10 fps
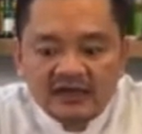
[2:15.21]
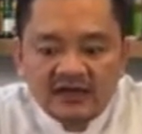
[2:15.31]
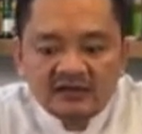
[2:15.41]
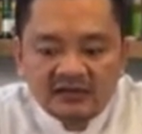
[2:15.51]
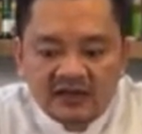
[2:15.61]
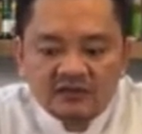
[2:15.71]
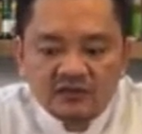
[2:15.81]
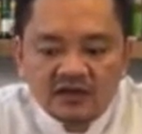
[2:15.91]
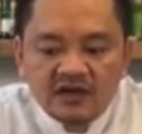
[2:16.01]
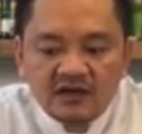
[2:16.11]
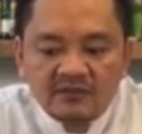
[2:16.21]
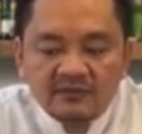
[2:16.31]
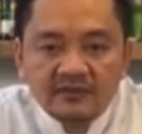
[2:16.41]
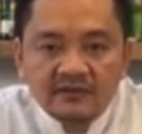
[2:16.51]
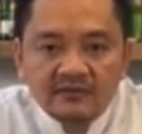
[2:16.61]
đó thì ăn thua cái đó là
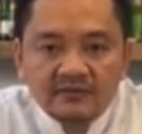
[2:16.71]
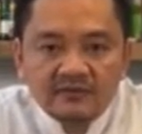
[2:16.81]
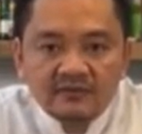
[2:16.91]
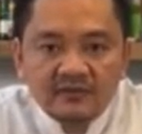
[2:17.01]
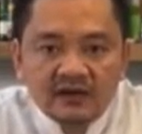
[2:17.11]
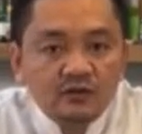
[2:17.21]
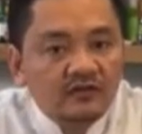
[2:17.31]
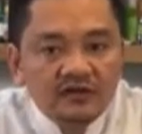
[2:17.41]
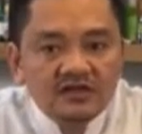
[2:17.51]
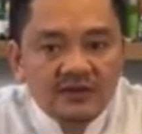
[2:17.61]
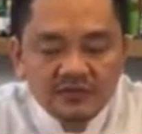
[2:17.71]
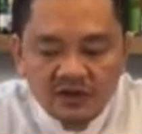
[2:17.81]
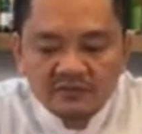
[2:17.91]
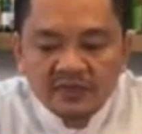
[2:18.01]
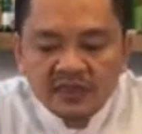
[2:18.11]
mình ăn thua cái phần nước chấm
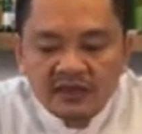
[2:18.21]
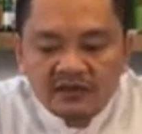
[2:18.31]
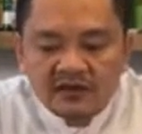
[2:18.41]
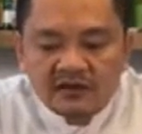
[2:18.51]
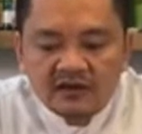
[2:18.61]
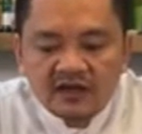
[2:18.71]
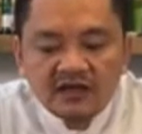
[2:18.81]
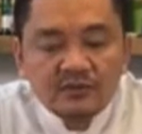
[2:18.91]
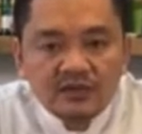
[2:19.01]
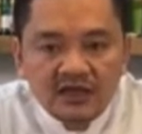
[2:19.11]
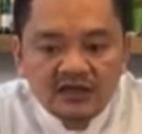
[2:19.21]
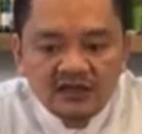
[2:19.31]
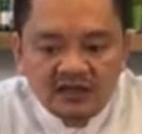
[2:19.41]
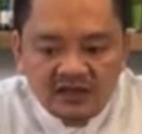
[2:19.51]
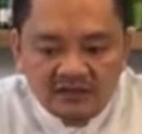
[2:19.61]
thôi rồi còn cái kim chi
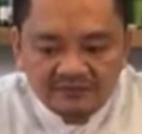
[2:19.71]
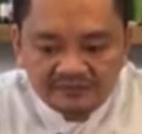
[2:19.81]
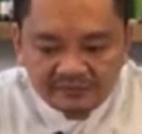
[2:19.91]
thì à,